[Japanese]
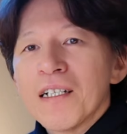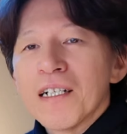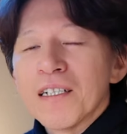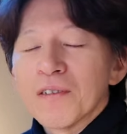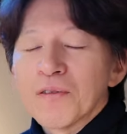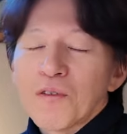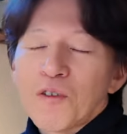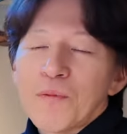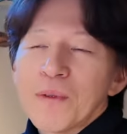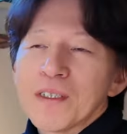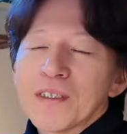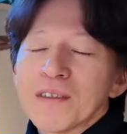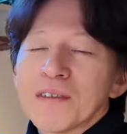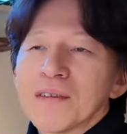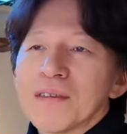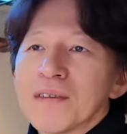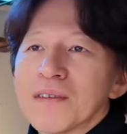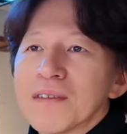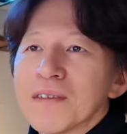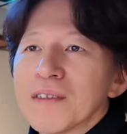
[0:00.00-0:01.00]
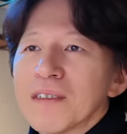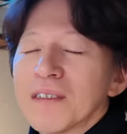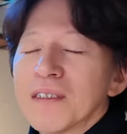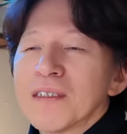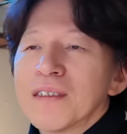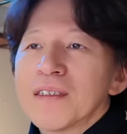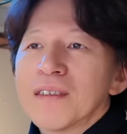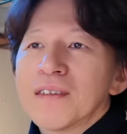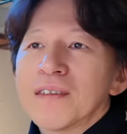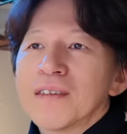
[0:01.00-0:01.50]
あの個別、
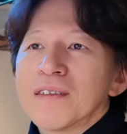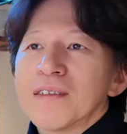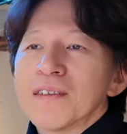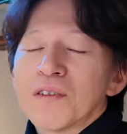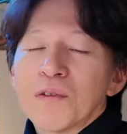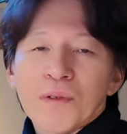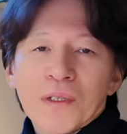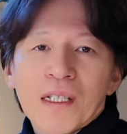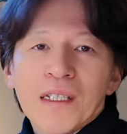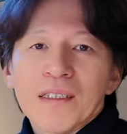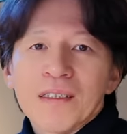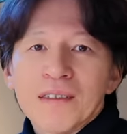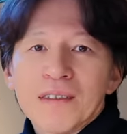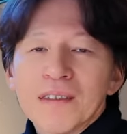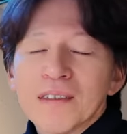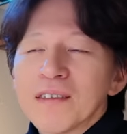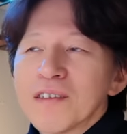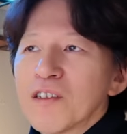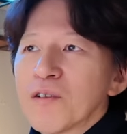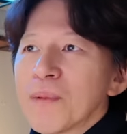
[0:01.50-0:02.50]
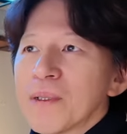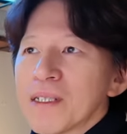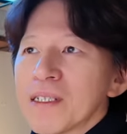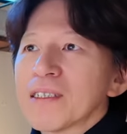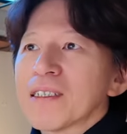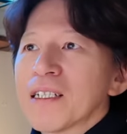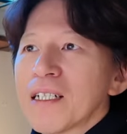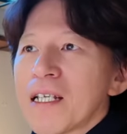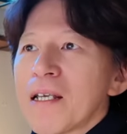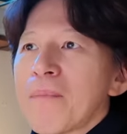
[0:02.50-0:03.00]
えー、相談の場で
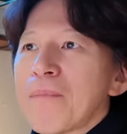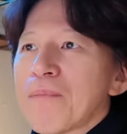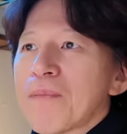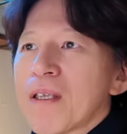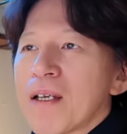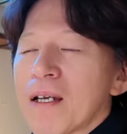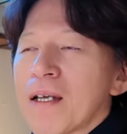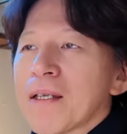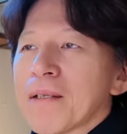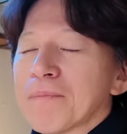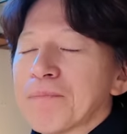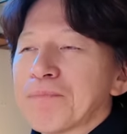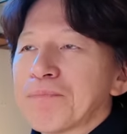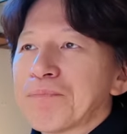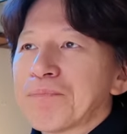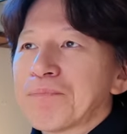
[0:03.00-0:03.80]
したねはい